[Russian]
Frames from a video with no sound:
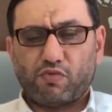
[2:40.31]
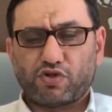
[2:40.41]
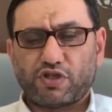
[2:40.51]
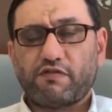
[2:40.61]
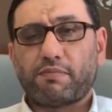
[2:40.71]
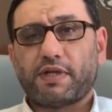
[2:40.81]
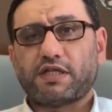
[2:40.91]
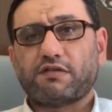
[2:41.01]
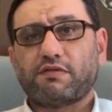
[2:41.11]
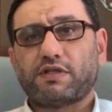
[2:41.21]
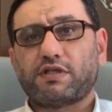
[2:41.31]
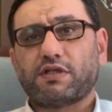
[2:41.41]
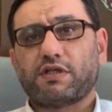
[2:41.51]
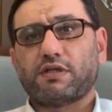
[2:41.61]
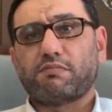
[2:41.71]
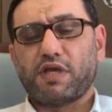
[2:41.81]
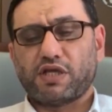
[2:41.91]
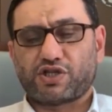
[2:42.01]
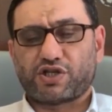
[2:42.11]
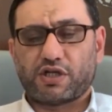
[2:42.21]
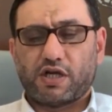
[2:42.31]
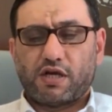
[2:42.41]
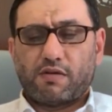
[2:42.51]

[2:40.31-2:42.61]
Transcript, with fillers: можно и выплачивать меньше,